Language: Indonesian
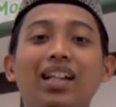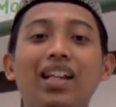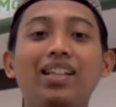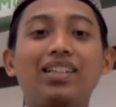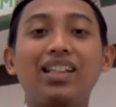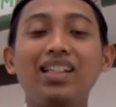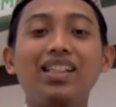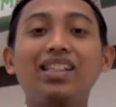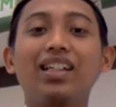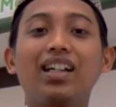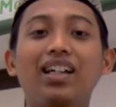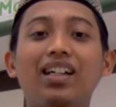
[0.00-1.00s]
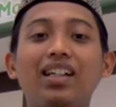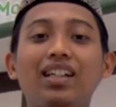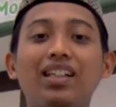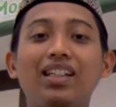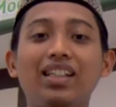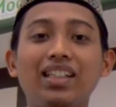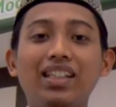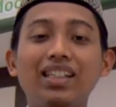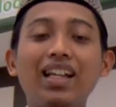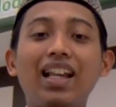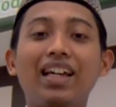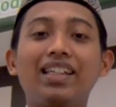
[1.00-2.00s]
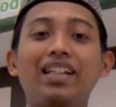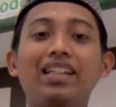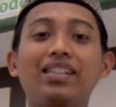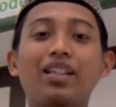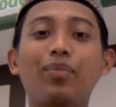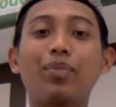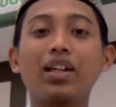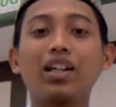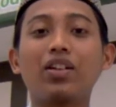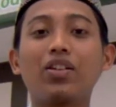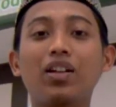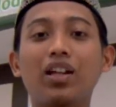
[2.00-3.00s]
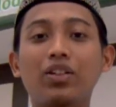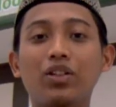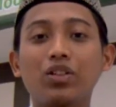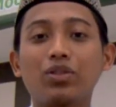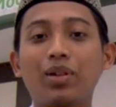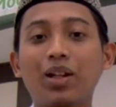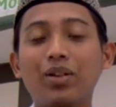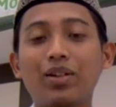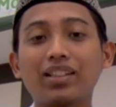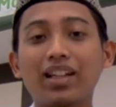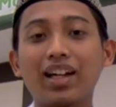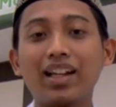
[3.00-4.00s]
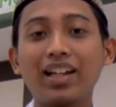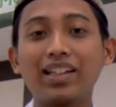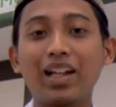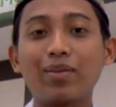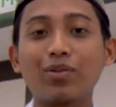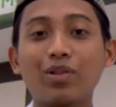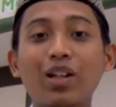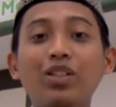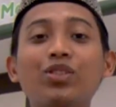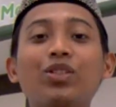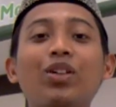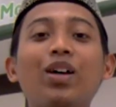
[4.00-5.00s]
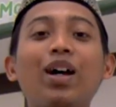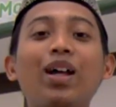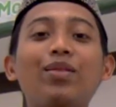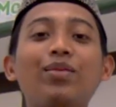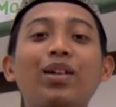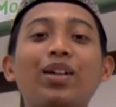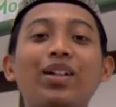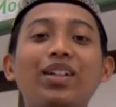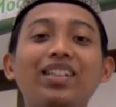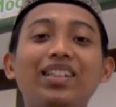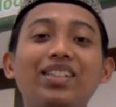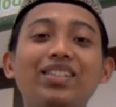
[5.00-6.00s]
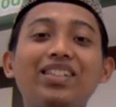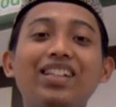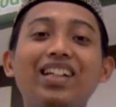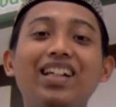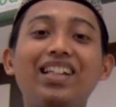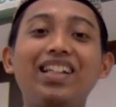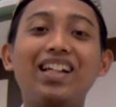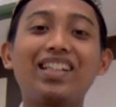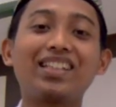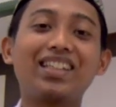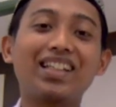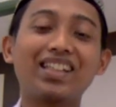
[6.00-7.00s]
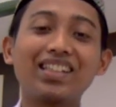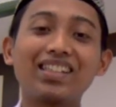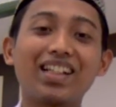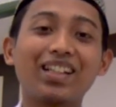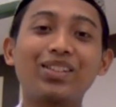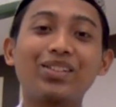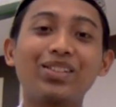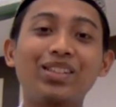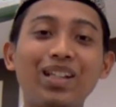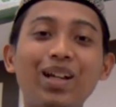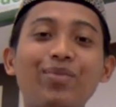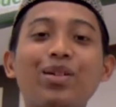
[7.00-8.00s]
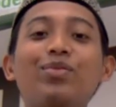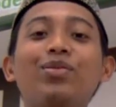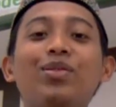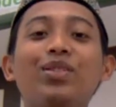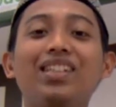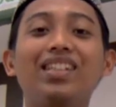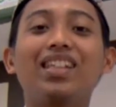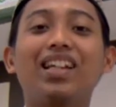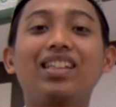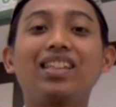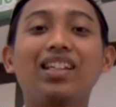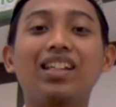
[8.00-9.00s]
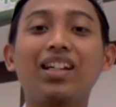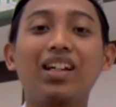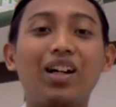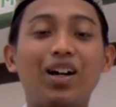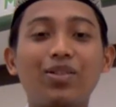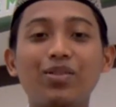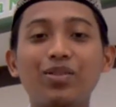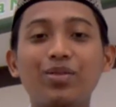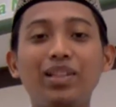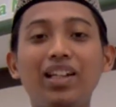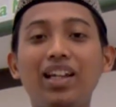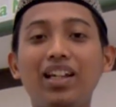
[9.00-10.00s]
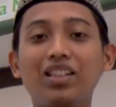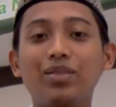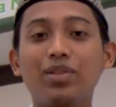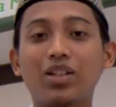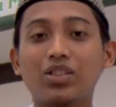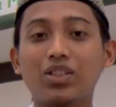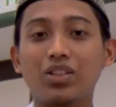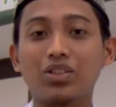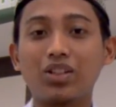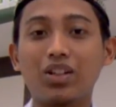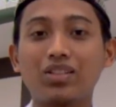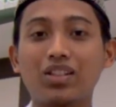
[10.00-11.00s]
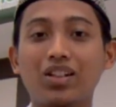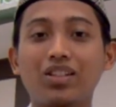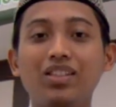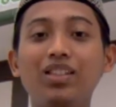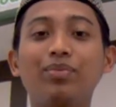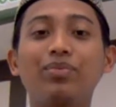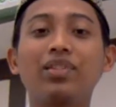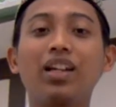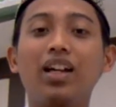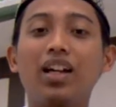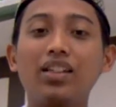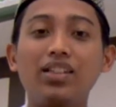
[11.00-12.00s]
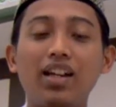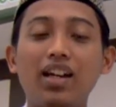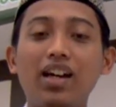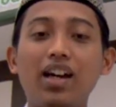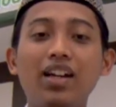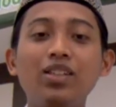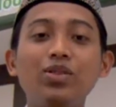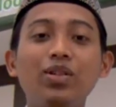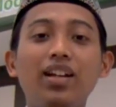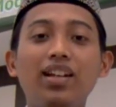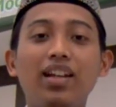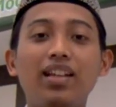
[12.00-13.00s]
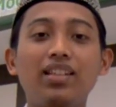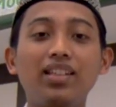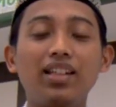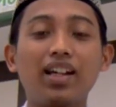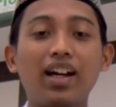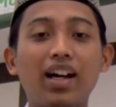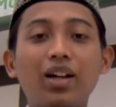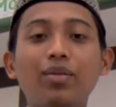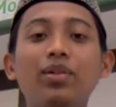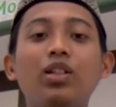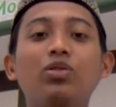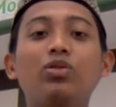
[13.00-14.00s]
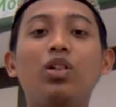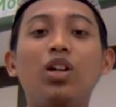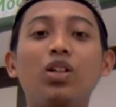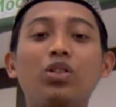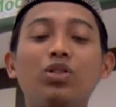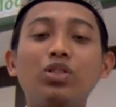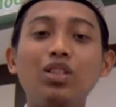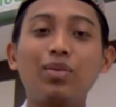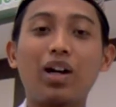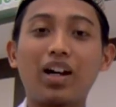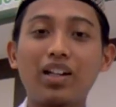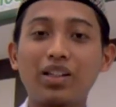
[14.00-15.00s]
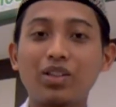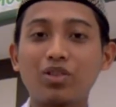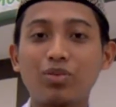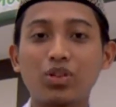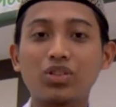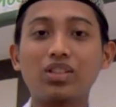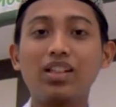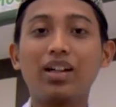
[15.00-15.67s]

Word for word: Nah, sehingga inilah yang disampaikan oleh Allah Subhanahu wa taala dalam Quran surah Al-Baqarah itu di ayat yang ke-183-nya. A'udzu billahi minasyaitonir rajim. Ya ayyuhalladzina amanu kutiba 'alaikumus